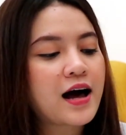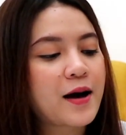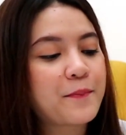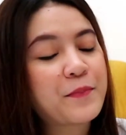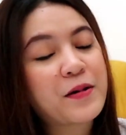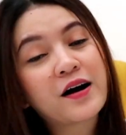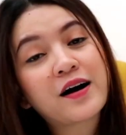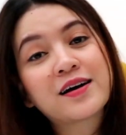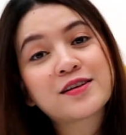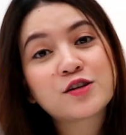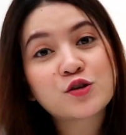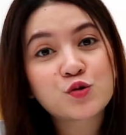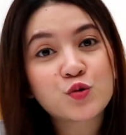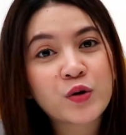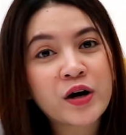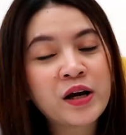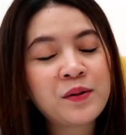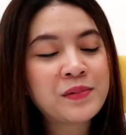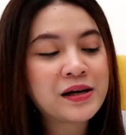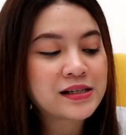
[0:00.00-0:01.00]
apakah
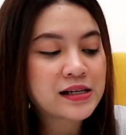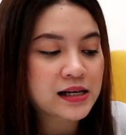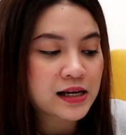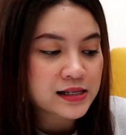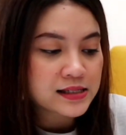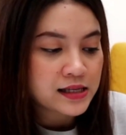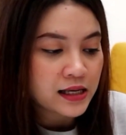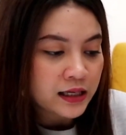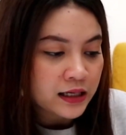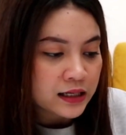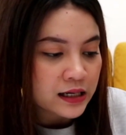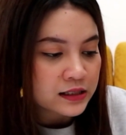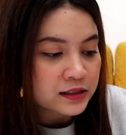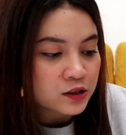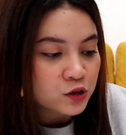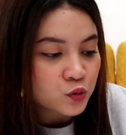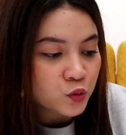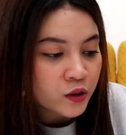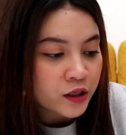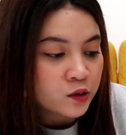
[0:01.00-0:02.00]
sesuai biasanya sih nggak
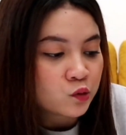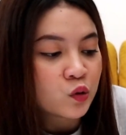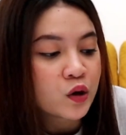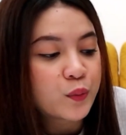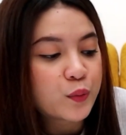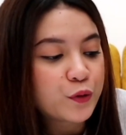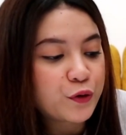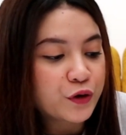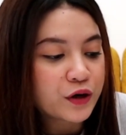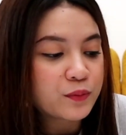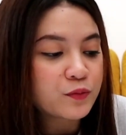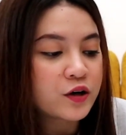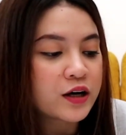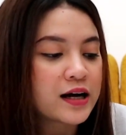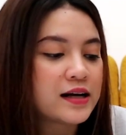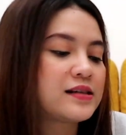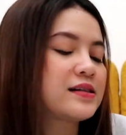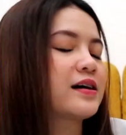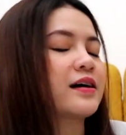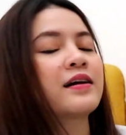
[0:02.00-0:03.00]
sesuai 20.000
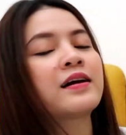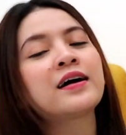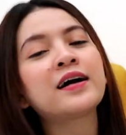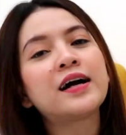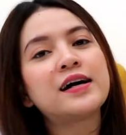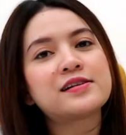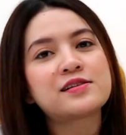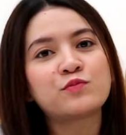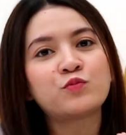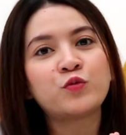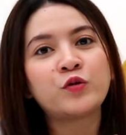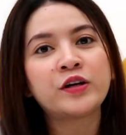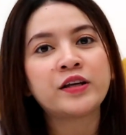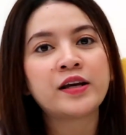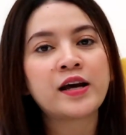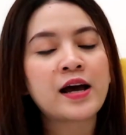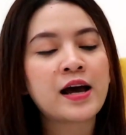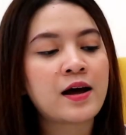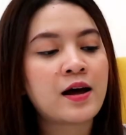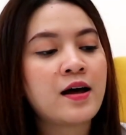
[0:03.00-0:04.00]
guys karena nggak
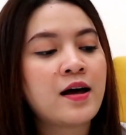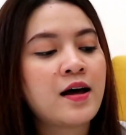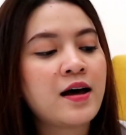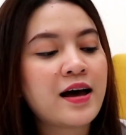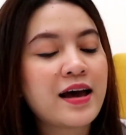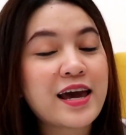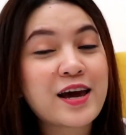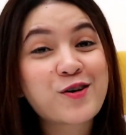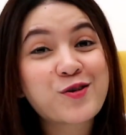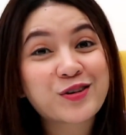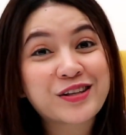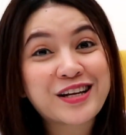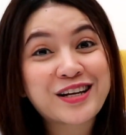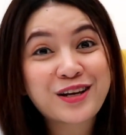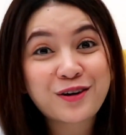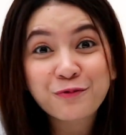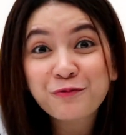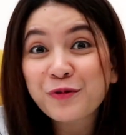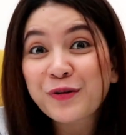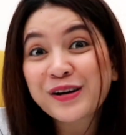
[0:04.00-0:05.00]
semuanya ikutan
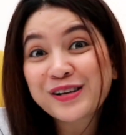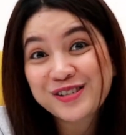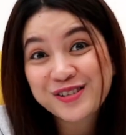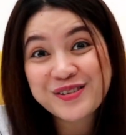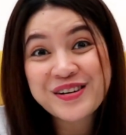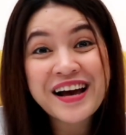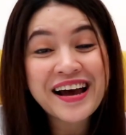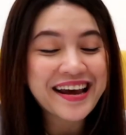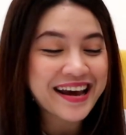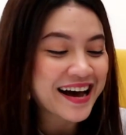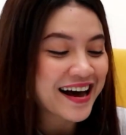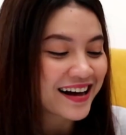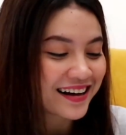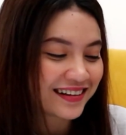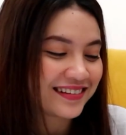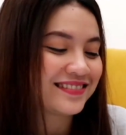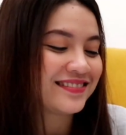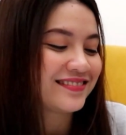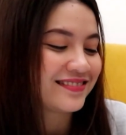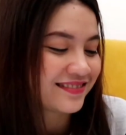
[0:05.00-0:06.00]
giveaway juga ya
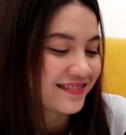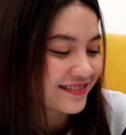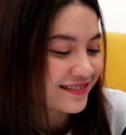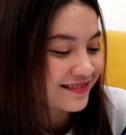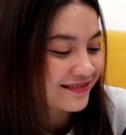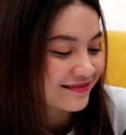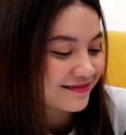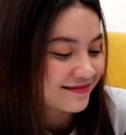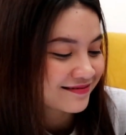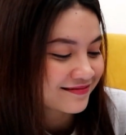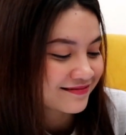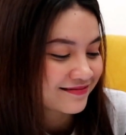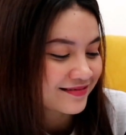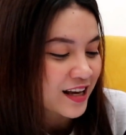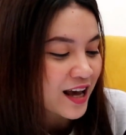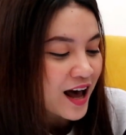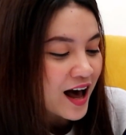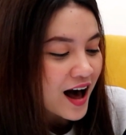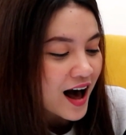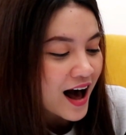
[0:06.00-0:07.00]

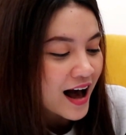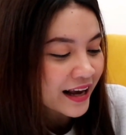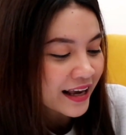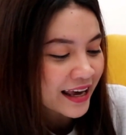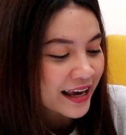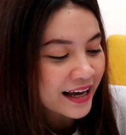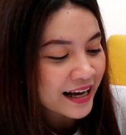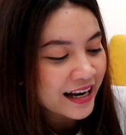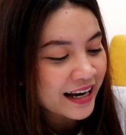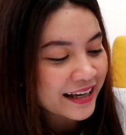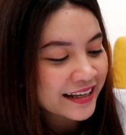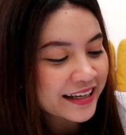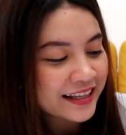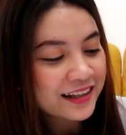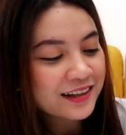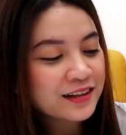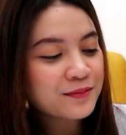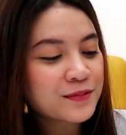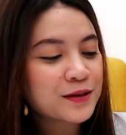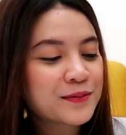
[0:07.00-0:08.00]
oke kalau
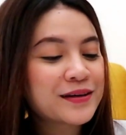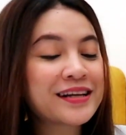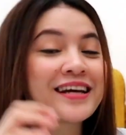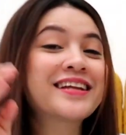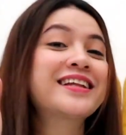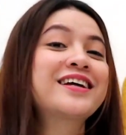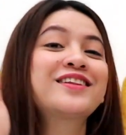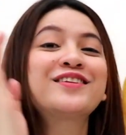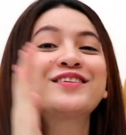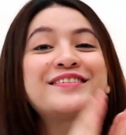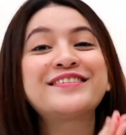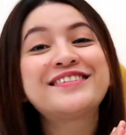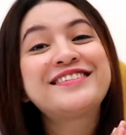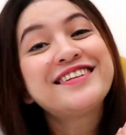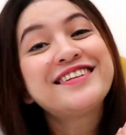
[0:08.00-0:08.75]
gitu teman-teman kita tunggu